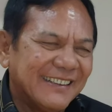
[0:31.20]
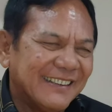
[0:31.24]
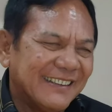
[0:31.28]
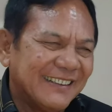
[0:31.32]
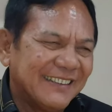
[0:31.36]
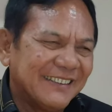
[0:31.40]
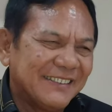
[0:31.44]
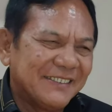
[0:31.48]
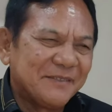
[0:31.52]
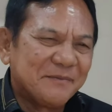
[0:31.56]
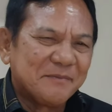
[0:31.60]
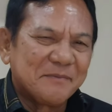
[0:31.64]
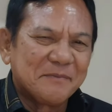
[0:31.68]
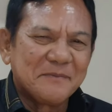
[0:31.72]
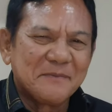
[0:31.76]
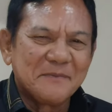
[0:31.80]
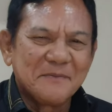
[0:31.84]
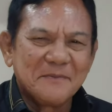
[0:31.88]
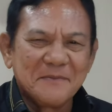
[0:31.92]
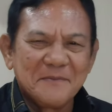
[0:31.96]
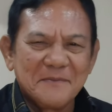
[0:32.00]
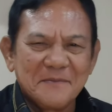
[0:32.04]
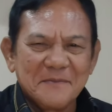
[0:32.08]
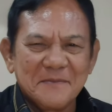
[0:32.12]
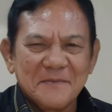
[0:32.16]
ya kan tapi ini
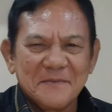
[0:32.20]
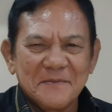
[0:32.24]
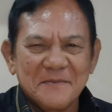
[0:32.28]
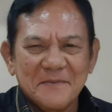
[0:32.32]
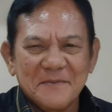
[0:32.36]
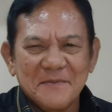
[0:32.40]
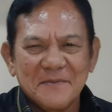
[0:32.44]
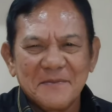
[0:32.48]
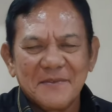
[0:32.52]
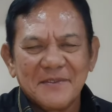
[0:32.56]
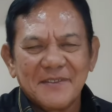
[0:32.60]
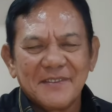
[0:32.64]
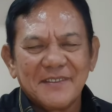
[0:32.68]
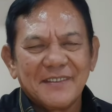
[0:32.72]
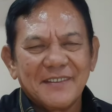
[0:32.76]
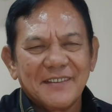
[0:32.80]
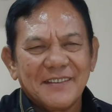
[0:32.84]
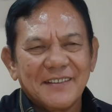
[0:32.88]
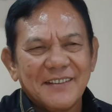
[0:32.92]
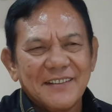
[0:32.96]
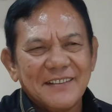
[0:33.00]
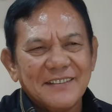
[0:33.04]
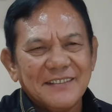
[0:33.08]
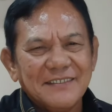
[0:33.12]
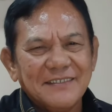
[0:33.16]
perkaranya sudah
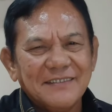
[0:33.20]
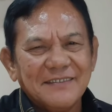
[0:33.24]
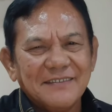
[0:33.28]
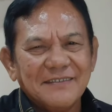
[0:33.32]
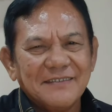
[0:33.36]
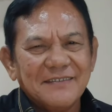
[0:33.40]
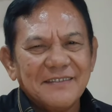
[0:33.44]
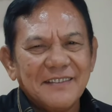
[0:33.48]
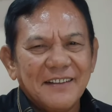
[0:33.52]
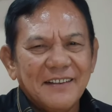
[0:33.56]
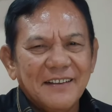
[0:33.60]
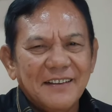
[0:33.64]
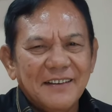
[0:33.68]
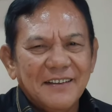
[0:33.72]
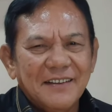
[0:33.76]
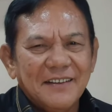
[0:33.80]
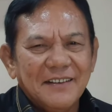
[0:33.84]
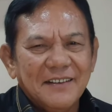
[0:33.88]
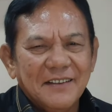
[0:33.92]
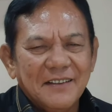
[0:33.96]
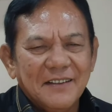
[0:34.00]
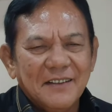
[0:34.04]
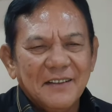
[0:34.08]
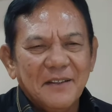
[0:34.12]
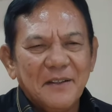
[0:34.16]
ada
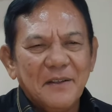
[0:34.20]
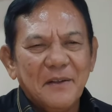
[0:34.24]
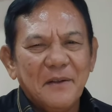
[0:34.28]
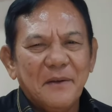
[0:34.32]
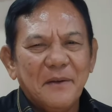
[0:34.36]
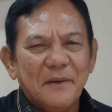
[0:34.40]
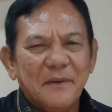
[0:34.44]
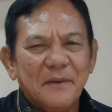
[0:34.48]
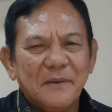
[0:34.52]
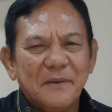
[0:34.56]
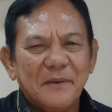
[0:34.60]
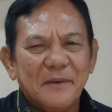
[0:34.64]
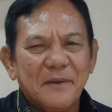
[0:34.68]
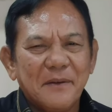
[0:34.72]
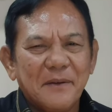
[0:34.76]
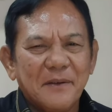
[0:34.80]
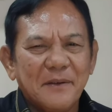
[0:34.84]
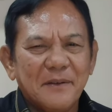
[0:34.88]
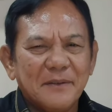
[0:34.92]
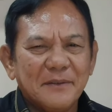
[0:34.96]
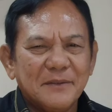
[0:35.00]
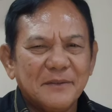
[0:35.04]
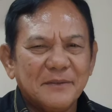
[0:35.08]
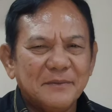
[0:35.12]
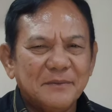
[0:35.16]
terang lah
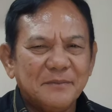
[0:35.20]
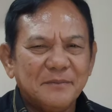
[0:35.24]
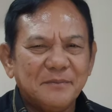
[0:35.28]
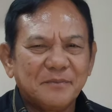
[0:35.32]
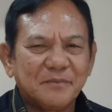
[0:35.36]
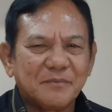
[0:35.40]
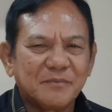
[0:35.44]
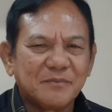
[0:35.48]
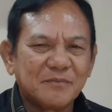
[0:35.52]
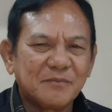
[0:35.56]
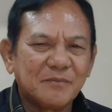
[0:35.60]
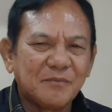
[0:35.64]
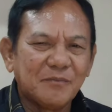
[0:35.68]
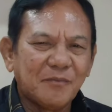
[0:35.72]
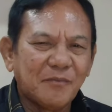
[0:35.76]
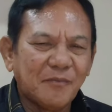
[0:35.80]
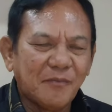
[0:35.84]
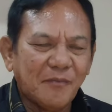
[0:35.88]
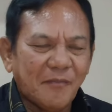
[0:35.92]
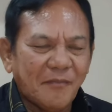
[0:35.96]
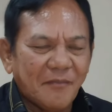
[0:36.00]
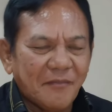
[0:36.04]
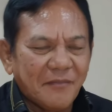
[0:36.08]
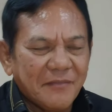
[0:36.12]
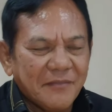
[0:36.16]
dalam tanda kutip
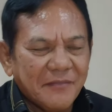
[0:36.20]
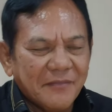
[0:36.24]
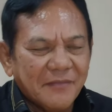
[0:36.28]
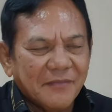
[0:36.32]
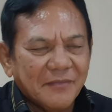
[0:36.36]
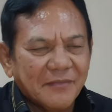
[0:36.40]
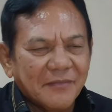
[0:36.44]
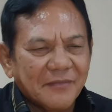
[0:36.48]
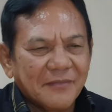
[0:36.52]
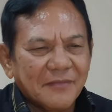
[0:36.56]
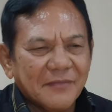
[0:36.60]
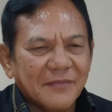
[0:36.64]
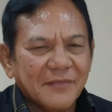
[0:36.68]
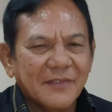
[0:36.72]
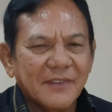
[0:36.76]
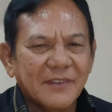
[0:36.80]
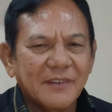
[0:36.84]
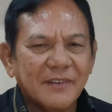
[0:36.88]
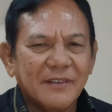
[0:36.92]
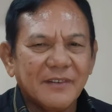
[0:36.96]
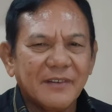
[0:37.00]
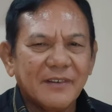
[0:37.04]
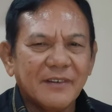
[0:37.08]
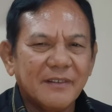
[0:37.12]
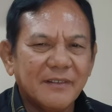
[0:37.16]
PK sudah
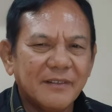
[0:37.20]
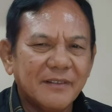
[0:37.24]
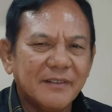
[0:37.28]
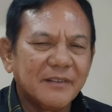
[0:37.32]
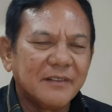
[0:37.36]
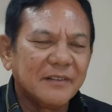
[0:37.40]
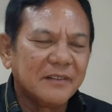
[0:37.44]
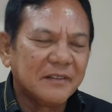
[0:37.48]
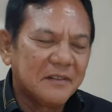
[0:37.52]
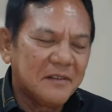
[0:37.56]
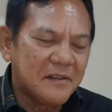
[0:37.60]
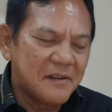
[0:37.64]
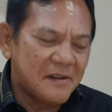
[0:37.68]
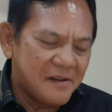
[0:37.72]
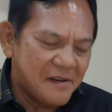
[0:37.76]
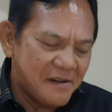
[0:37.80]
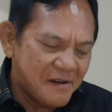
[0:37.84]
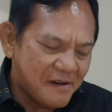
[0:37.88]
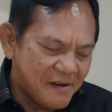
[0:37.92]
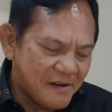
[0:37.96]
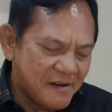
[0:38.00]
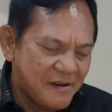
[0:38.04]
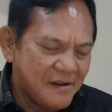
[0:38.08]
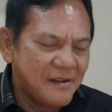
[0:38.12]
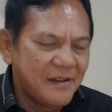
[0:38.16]
berjalan tujuh
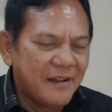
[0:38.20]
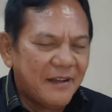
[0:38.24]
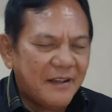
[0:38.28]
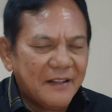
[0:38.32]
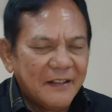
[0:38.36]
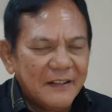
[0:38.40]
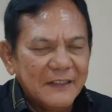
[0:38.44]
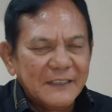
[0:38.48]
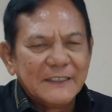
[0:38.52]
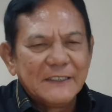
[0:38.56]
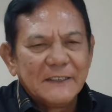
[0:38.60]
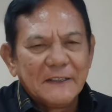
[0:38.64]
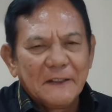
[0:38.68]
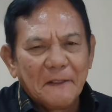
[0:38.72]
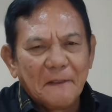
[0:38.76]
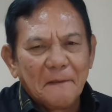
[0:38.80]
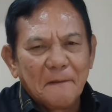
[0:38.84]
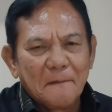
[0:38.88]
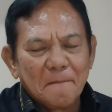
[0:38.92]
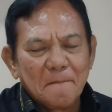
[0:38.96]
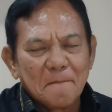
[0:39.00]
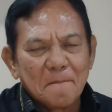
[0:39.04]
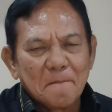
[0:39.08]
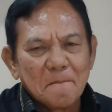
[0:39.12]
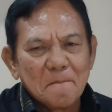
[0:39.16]
narapidana sudah
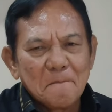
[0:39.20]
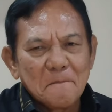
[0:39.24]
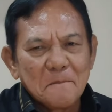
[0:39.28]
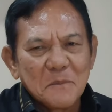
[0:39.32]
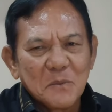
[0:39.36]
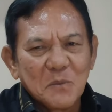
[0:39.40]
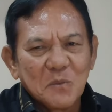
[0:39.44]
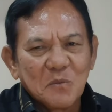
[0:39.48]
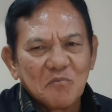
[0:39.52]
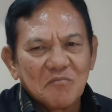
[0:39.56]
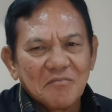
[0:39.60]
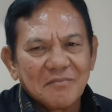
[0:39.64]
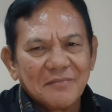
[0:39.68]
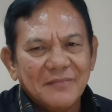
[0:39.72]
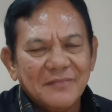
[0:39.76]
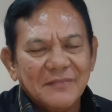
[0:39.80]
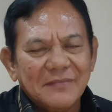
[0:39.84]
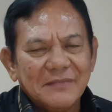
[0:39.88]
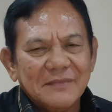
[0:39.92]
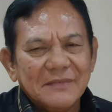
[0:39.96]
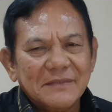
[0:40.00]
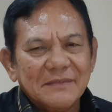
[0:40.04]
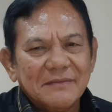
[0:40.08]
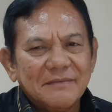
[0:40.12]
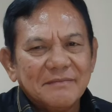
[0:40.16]
dilimpahkan ke
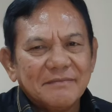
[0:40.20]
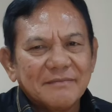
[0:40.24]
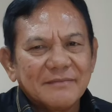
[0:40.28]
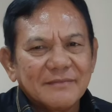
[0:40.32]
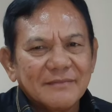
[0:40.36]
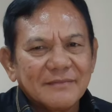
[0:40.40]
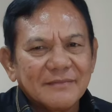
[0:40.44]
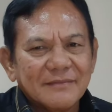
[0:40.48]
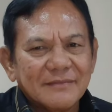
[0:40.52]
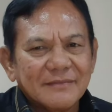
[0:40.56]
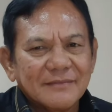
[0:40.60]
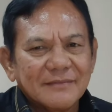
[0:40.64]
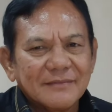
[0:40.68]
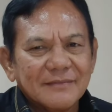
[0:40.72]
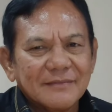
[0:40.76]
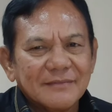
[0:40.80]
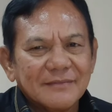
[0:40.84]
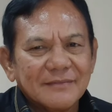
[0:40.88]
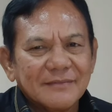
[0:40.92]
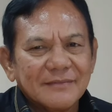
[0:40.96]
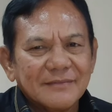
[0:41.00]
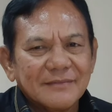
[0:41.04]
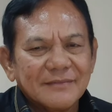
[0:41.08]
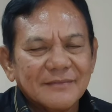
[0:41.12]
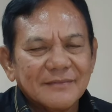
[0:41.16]
Cirebon tapi
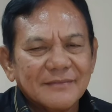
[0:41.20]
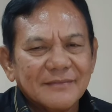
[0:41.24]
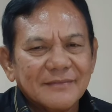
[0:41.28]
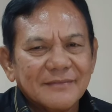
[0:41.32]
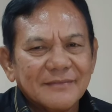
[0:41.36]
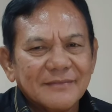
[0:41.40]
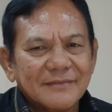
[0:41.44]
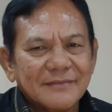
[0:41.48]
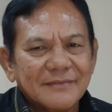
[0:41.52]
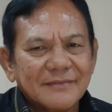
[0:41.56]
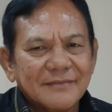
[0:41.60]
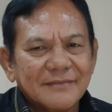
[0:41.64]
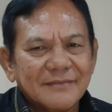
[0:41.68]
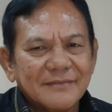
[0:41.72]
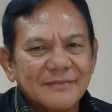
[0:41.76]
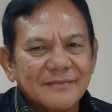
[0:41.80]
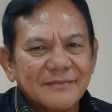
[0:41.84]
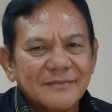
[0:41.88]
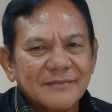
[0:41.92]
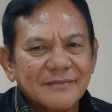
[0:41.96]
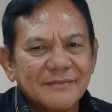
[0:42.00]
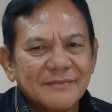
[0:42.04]
Sudirman sendiri yang buat